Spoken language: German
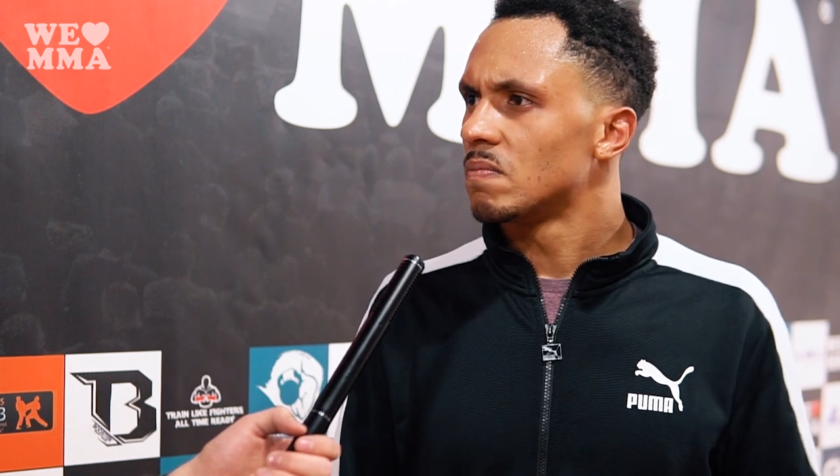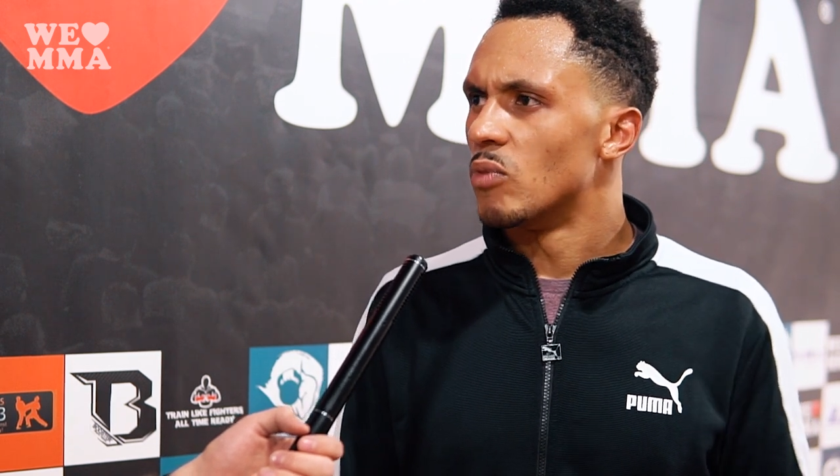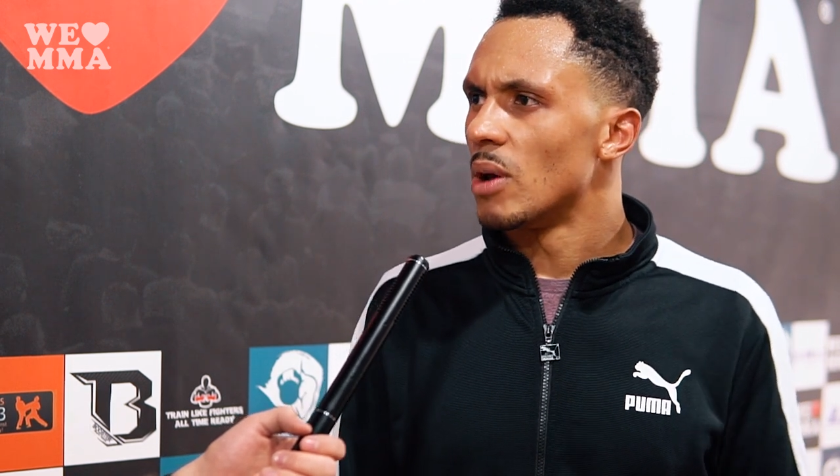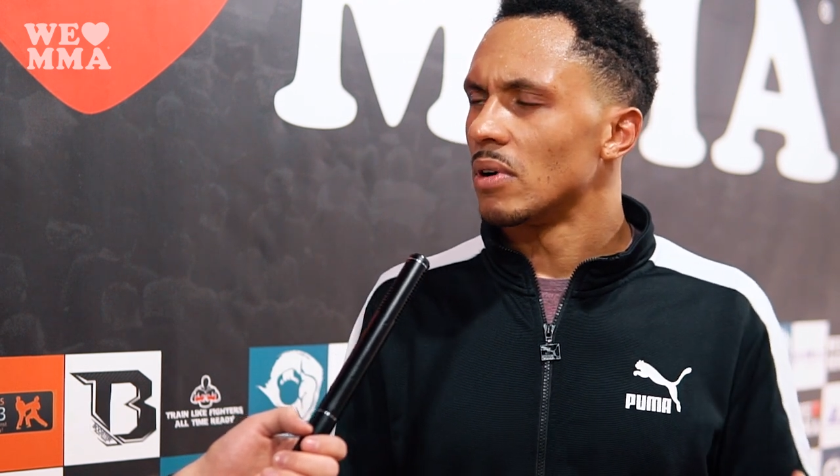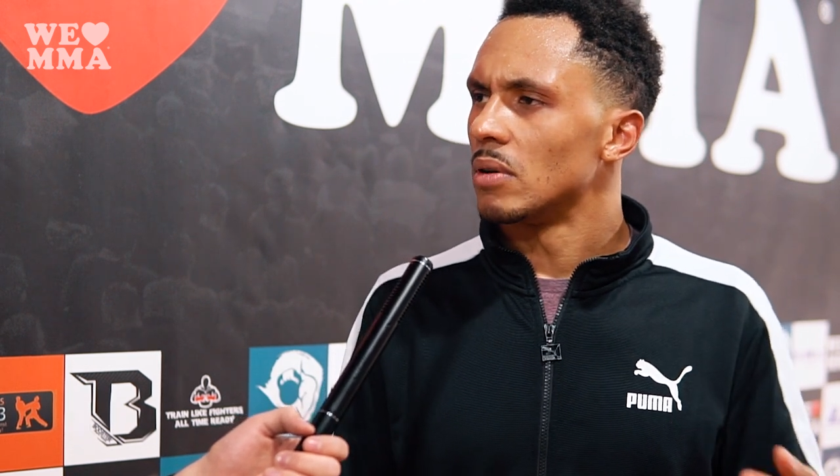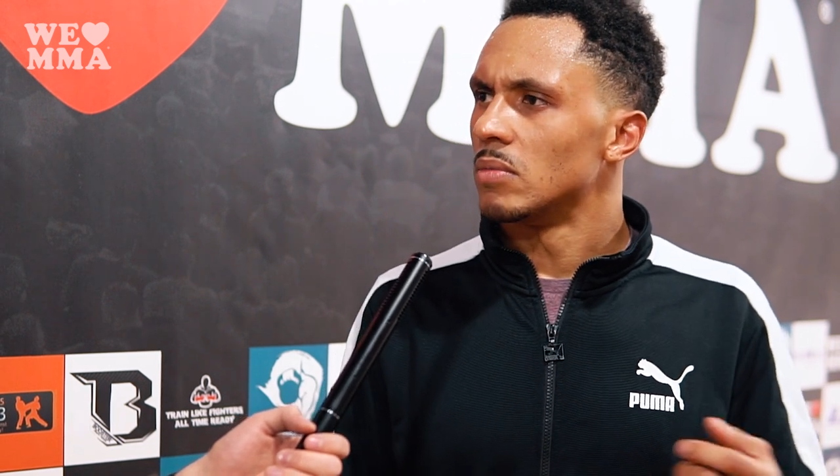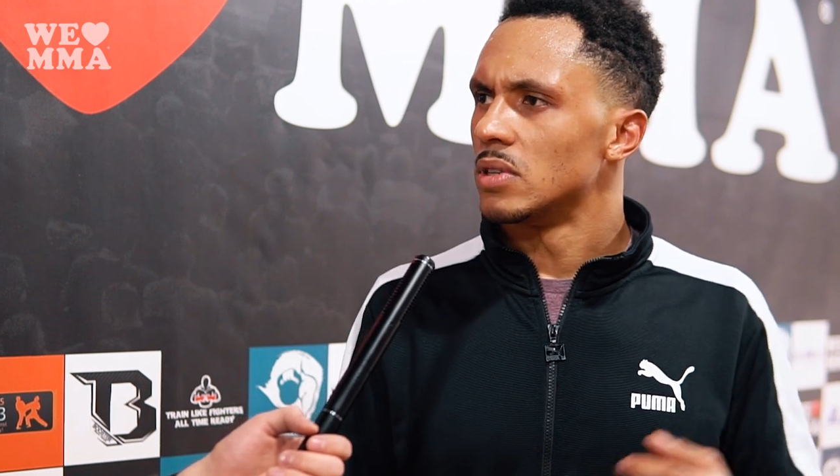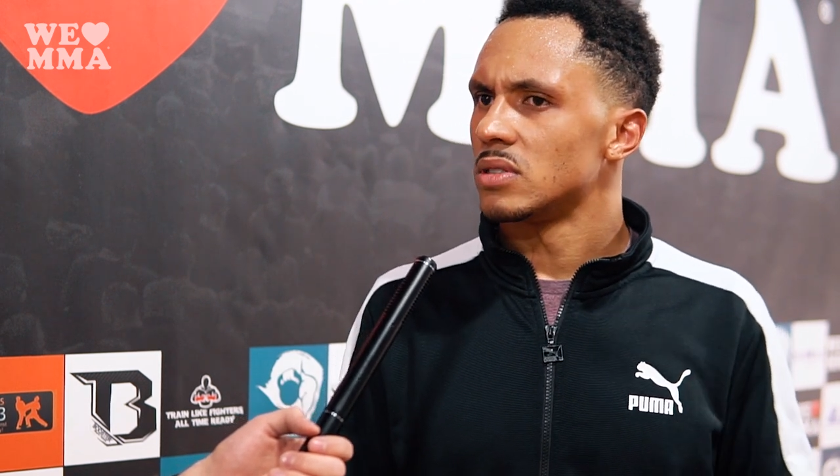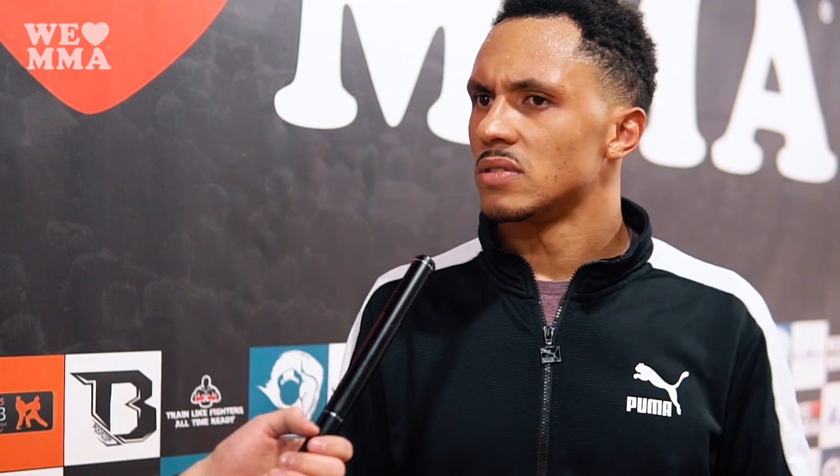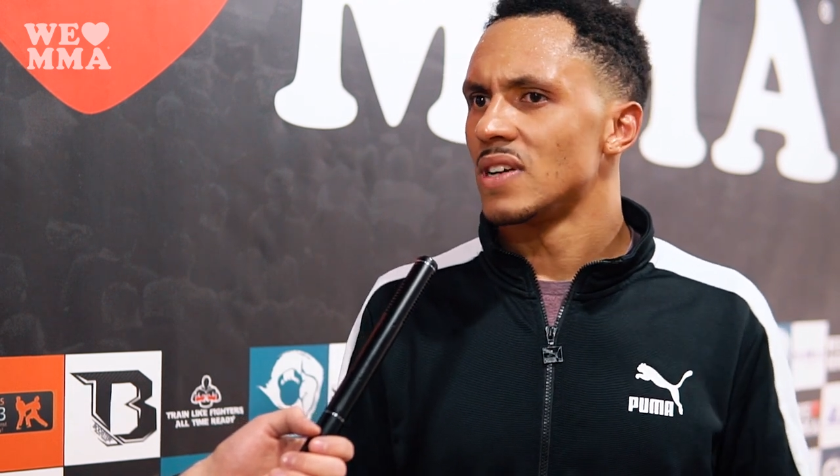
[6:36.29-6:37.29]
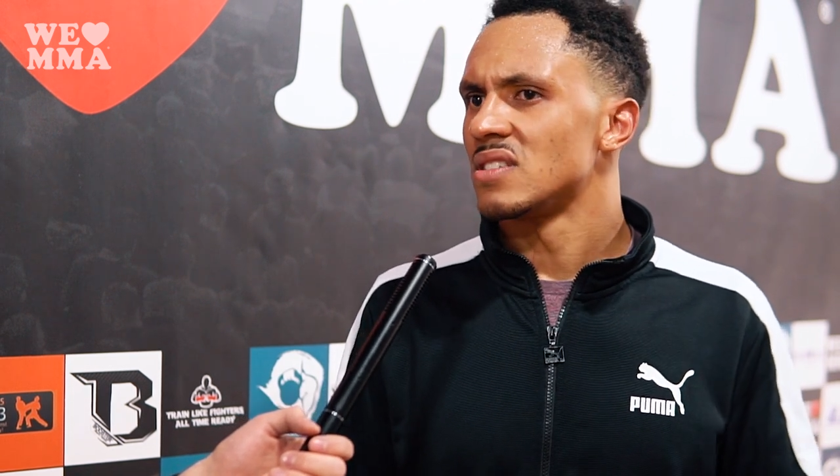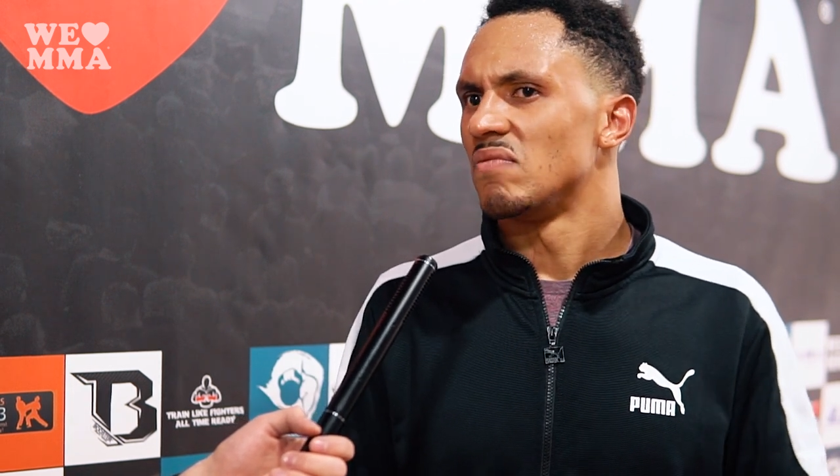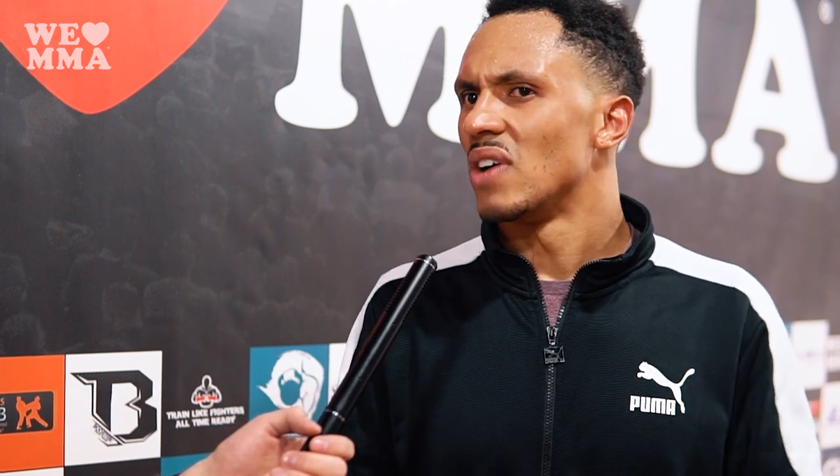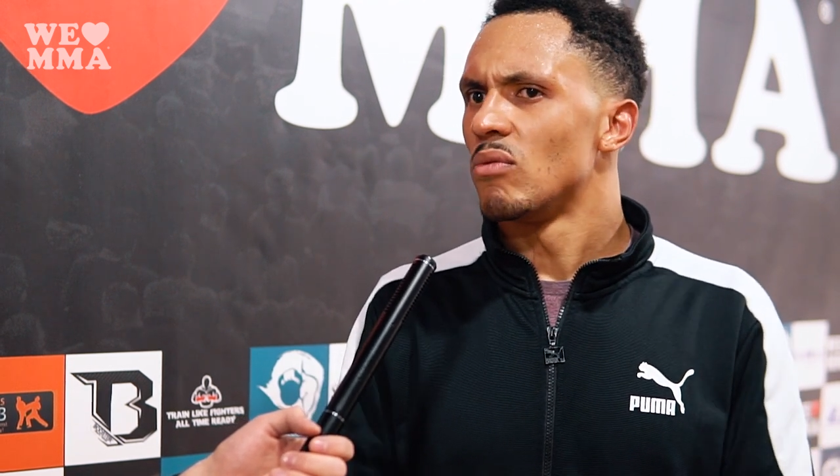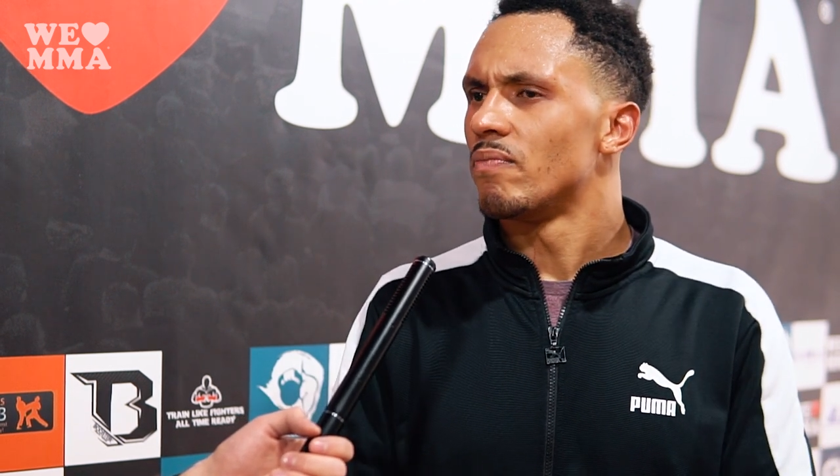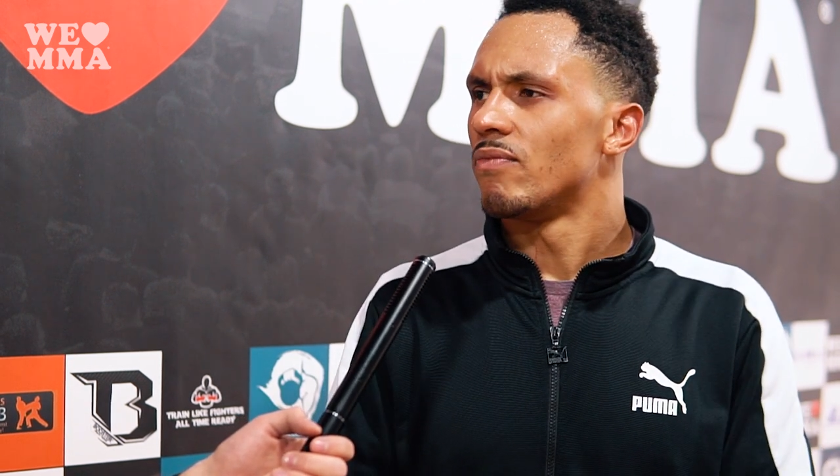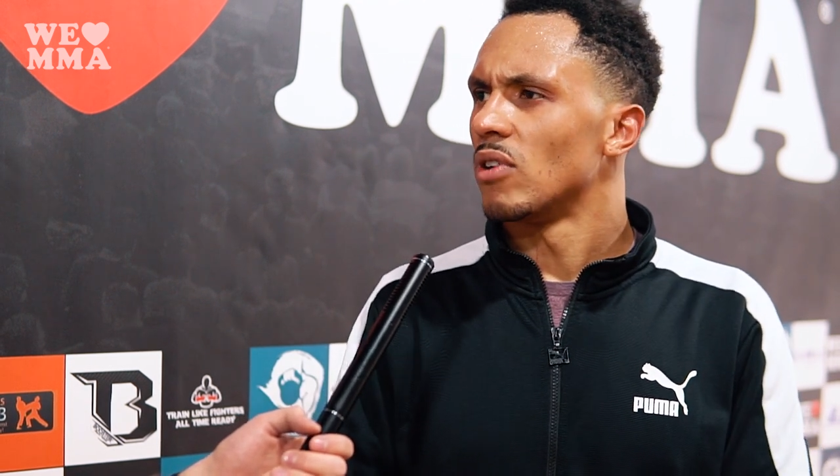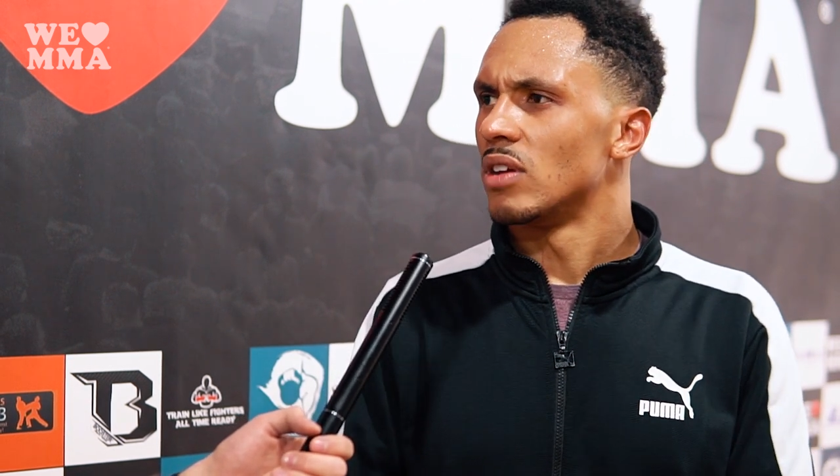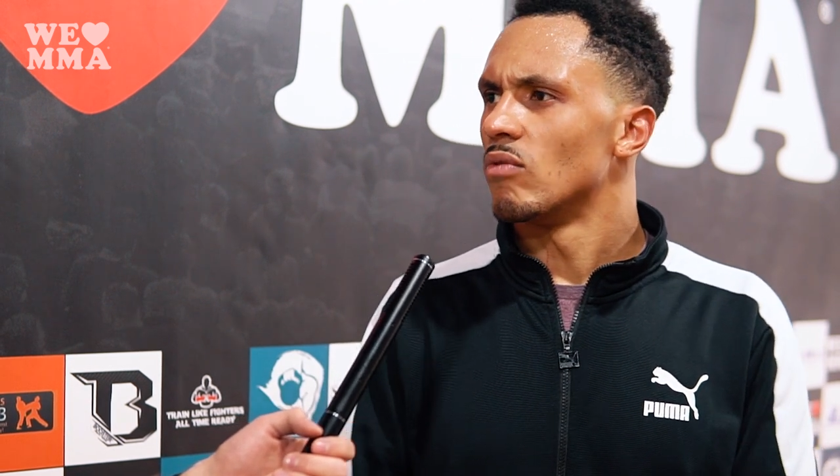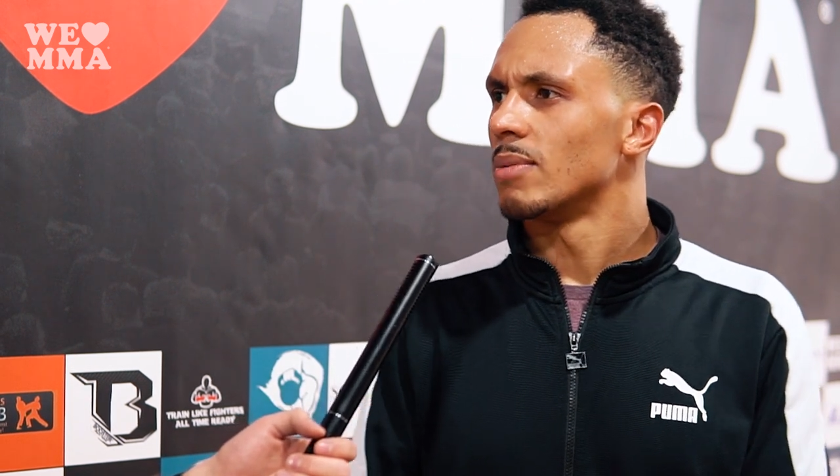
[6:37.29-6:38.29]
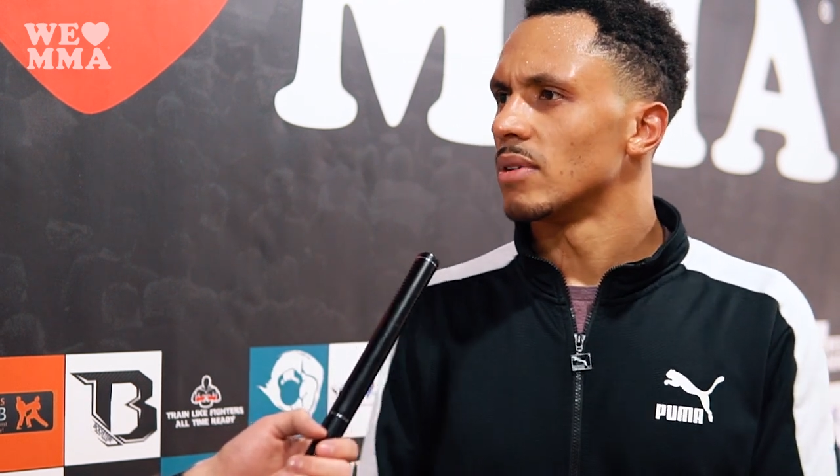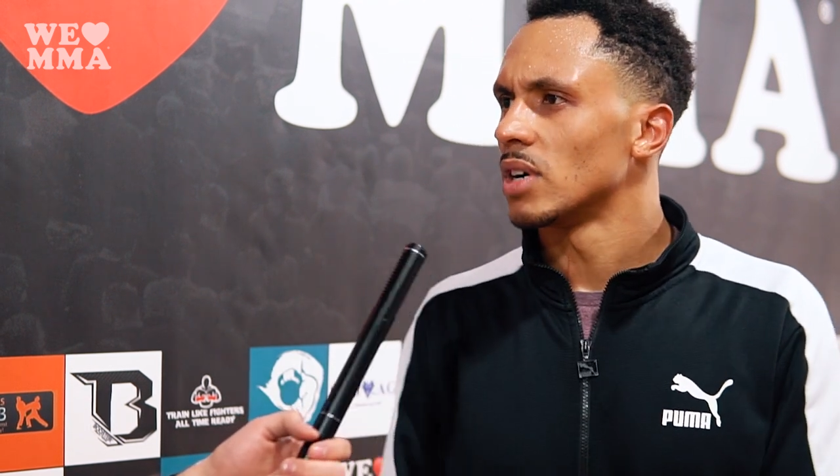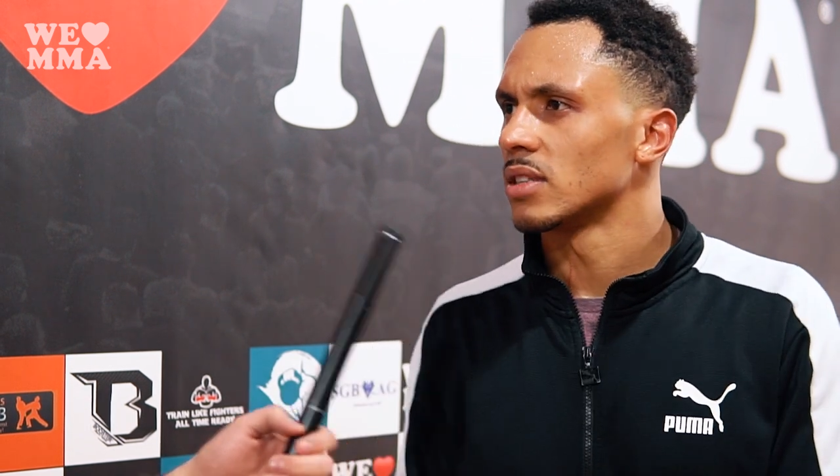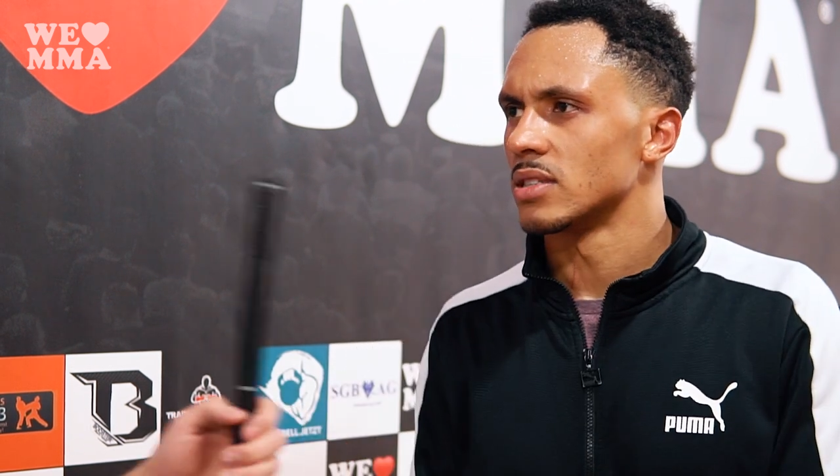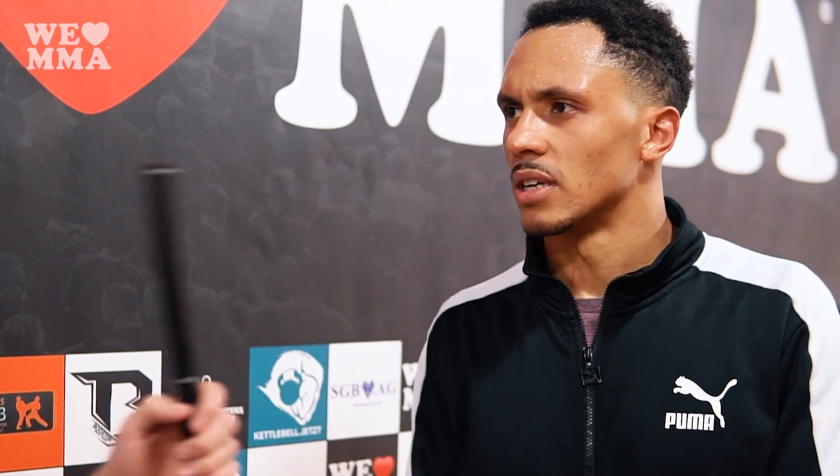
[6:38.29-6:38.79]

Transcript: Rapper-mäßig. Ich weiß nicht, wer von den Rappern macht das